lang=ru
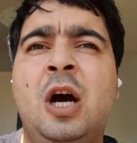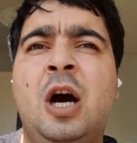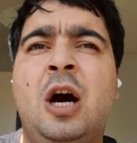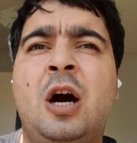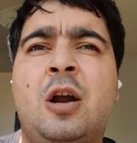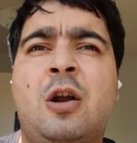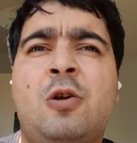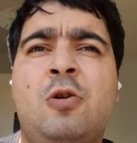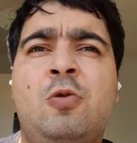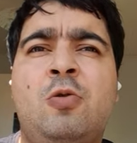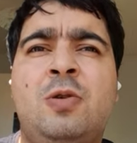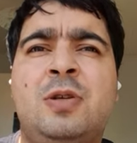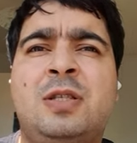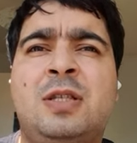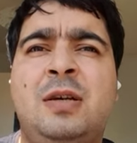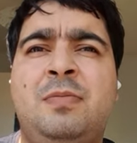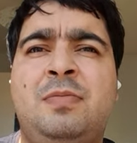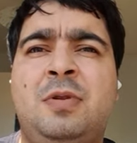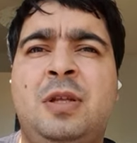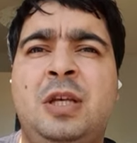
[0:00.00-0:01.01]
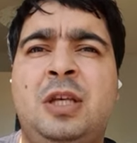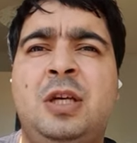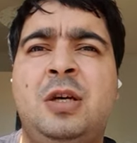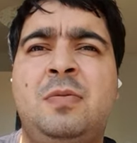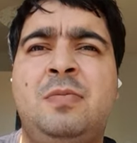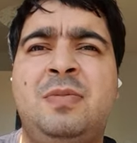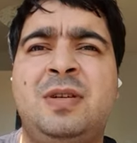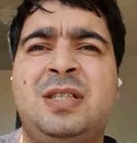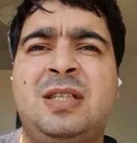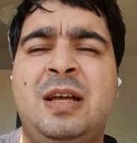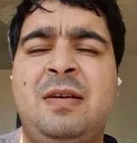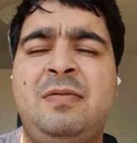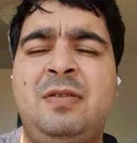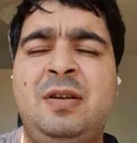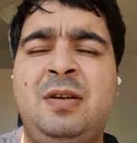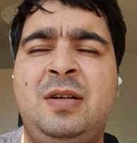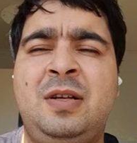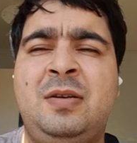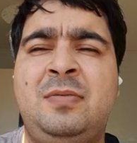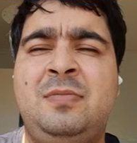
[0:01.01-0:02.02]
россыпь таких
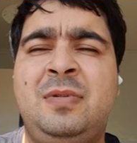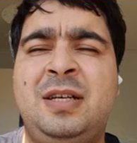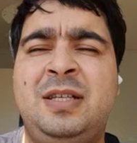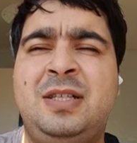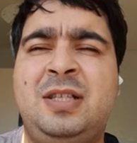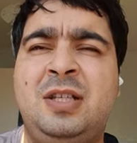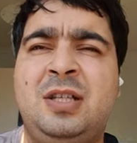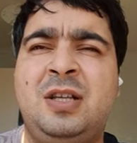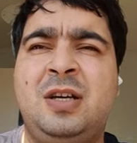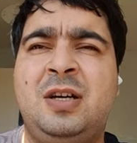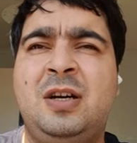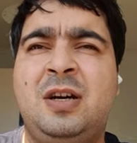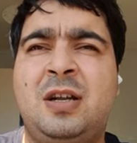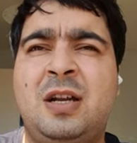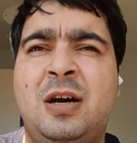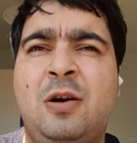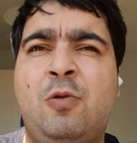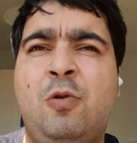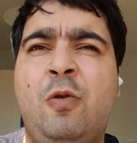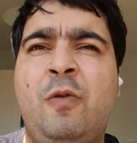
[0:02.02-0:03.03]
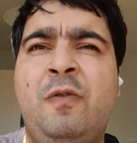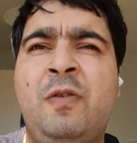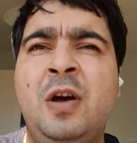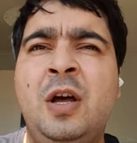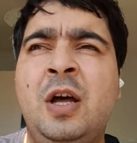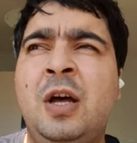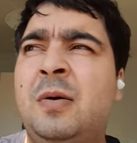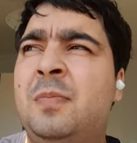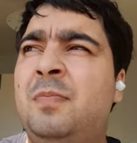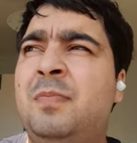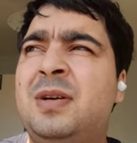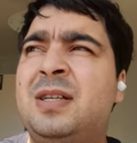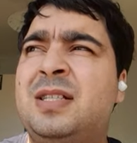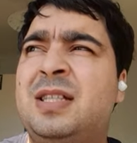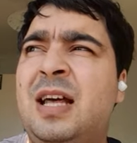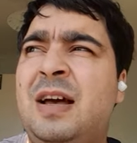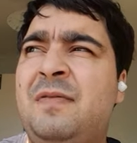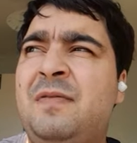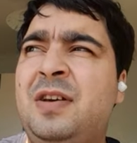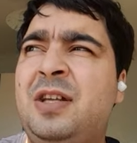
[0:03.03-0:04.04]
мостовитых, маститых игроков,
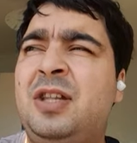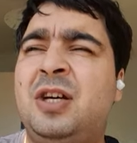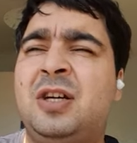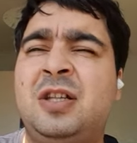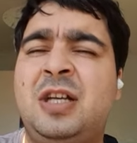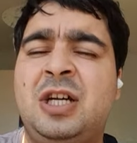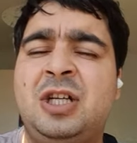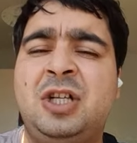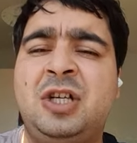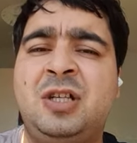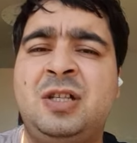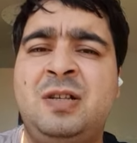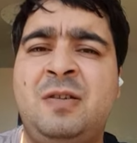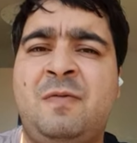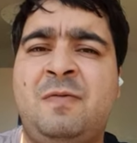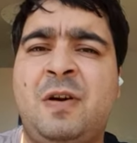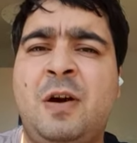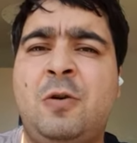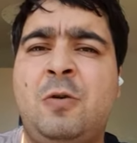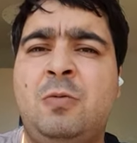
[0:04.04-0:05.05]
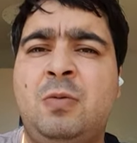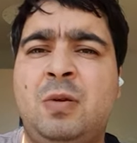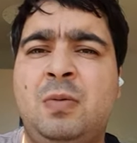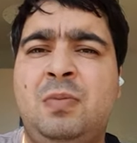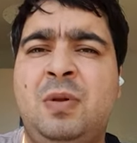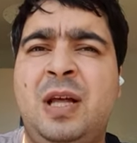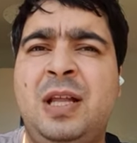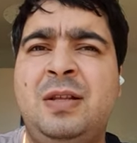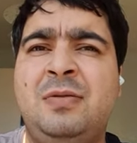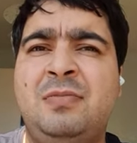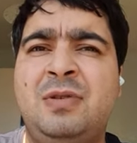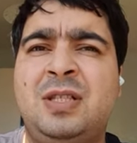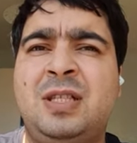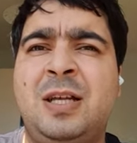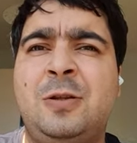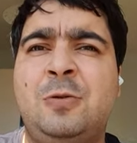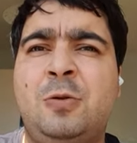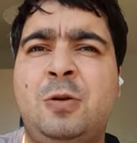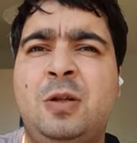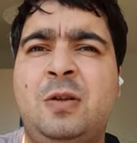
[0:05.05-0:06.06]
мостовитых, даже где в каком-то плане
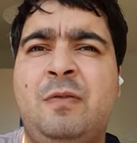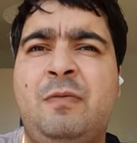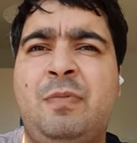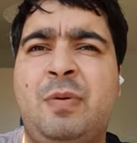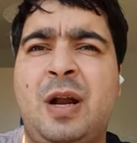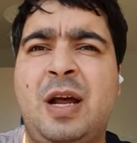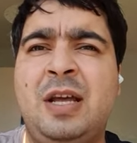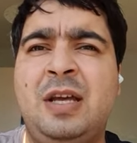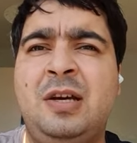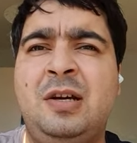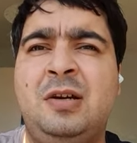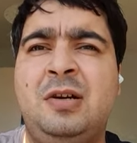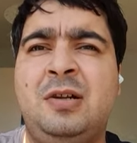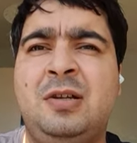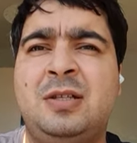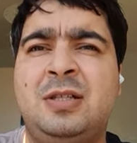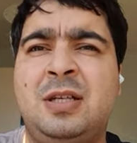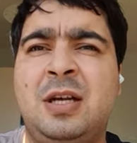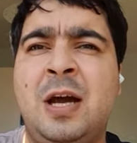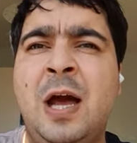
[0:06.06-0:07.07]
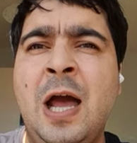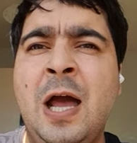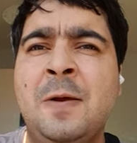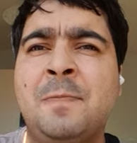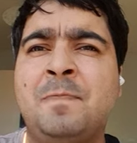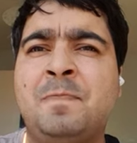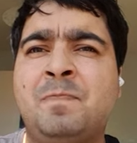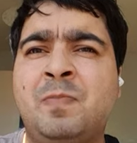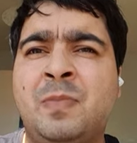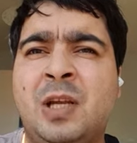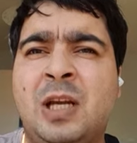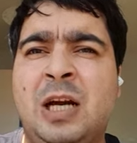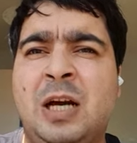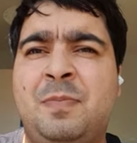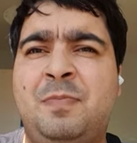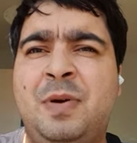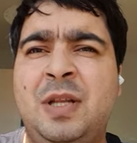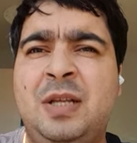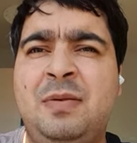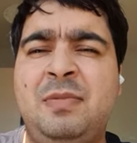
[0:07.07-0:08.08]
мастодонтов проехался,
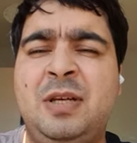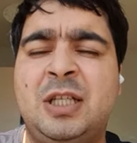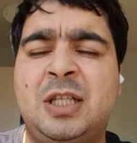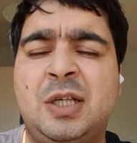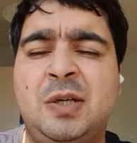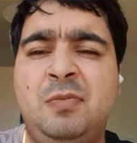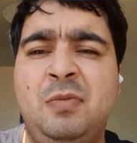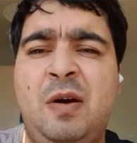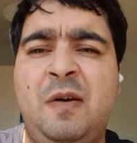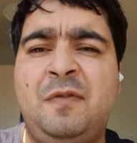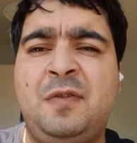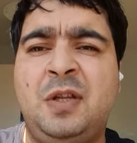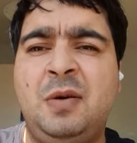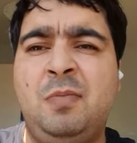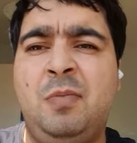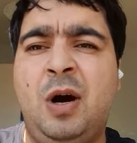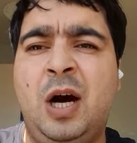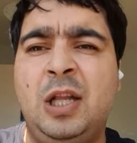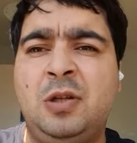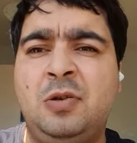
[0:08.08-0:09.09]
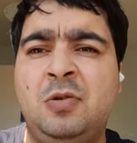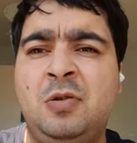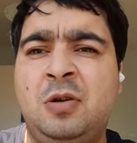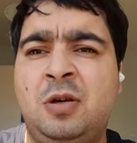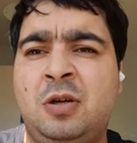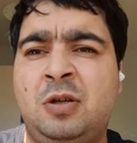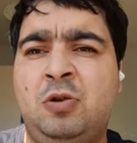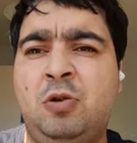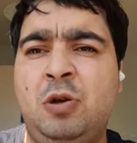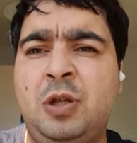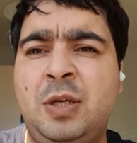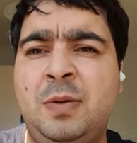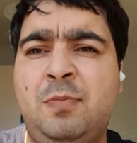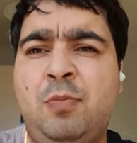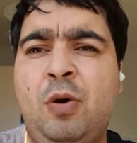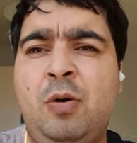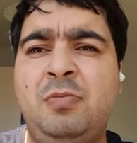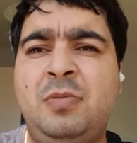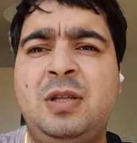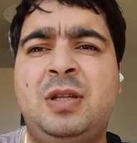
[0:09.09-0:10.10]
как по немецкому автобану. Кто не
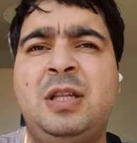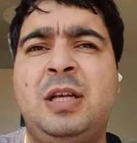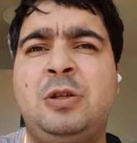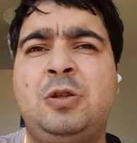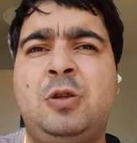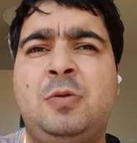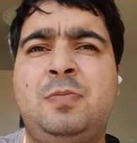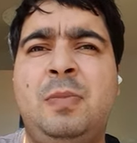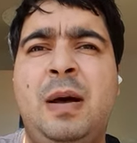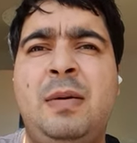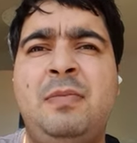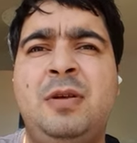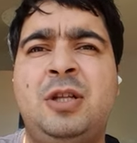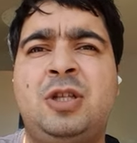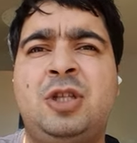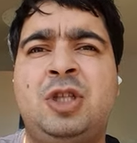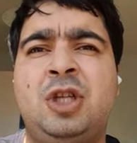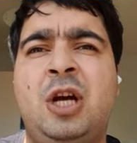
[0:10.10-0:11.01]
помнит, на тот момент